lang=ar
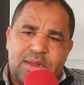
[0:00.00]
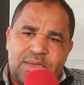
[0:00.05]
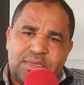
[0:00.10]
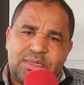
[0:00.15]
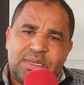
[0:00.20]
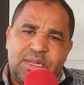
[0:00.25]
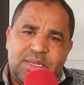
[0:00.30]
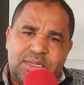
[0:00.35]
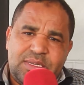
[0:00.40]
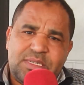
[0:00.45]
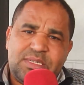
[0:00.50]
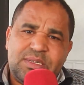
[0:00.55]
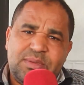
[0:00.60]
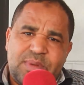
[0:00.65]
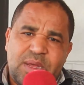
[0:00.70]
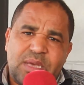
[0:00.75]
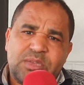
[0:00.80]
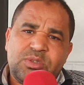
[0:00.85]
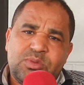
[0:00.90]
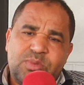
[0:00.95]
سنحتسب
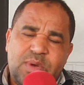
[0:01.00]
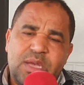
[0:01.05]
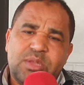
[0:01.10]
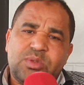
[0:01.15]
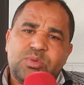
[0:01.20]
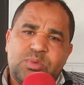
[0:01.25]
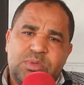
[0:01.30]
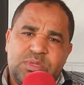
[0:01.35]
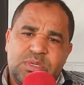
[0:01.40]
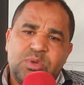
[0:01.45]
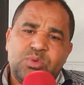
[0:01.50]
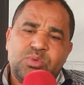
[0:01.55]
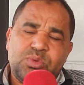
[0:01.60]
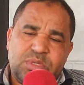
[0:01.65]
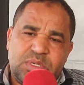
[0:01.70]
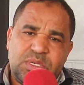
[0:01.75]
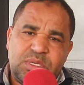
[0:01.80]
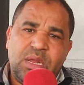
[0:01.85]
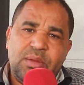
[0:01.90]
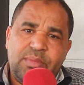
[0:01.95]
الاصوات
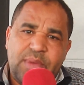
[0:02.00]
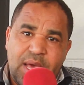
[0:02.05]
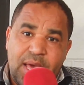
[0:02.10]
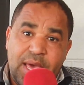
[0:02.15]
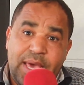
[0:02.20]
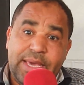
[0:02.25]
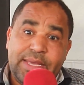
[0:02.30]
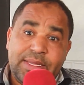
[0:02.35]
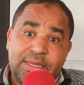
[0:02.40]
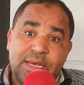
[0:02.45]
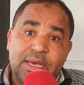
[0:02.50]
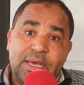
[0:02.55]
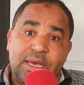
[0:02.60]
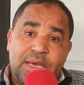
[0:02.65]
وسنوزع المقاعد